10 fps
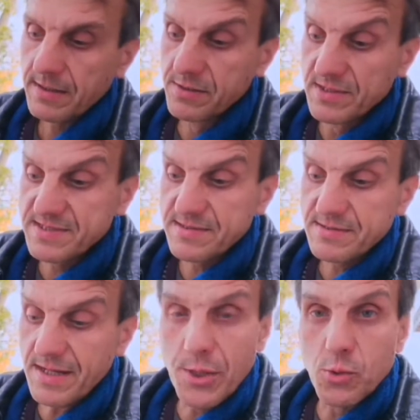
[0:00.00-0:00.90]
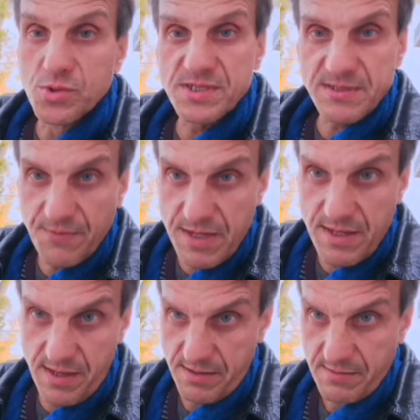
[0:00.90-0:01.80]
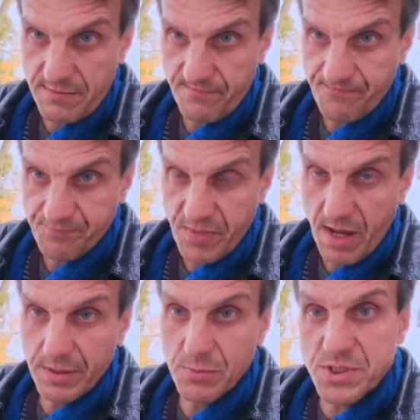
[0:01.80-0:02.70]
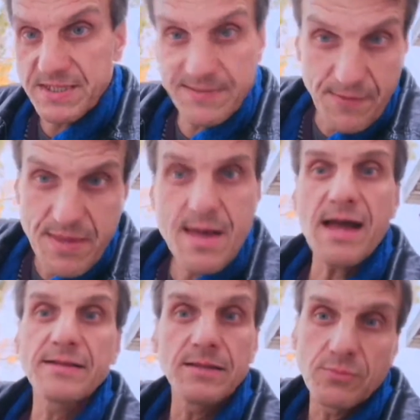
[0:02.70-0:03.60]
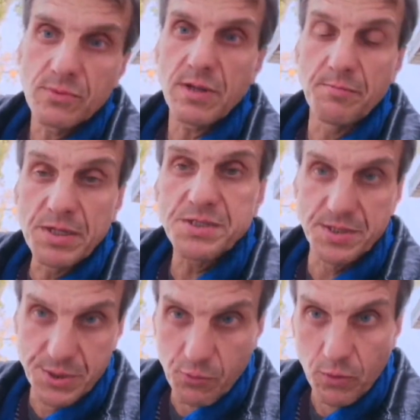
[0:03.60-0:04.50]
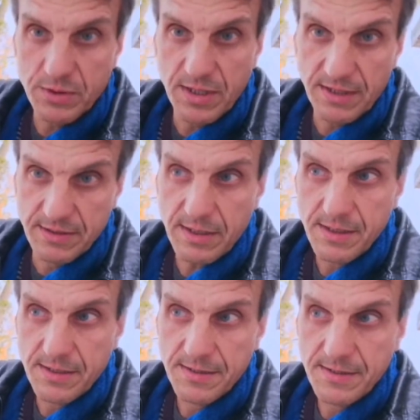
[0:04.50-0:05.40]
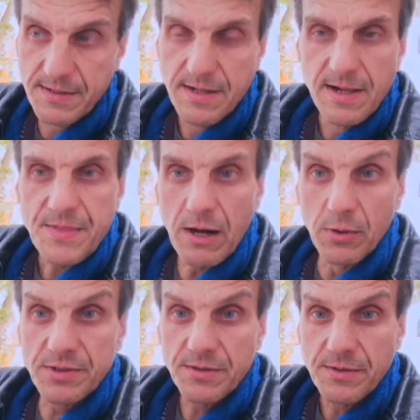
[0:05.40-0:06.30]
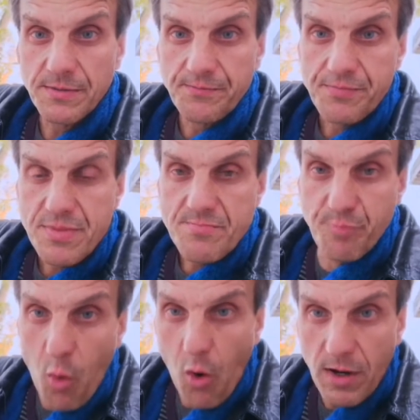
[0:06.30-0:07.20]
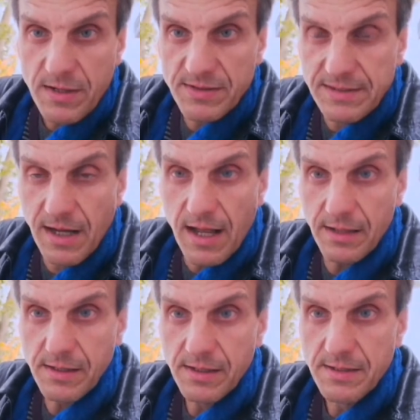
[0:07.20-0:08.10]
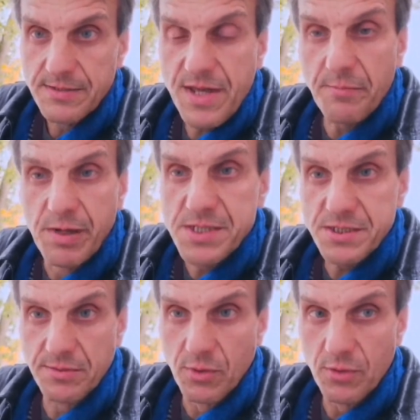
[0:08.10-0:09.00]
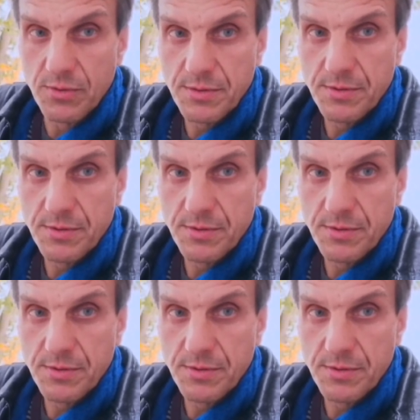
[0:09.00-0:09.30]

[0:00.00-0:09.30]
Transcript: То есть они хуже свиней. Потому что свинья это ну, обычное животное, да? А вот Бог надал необычному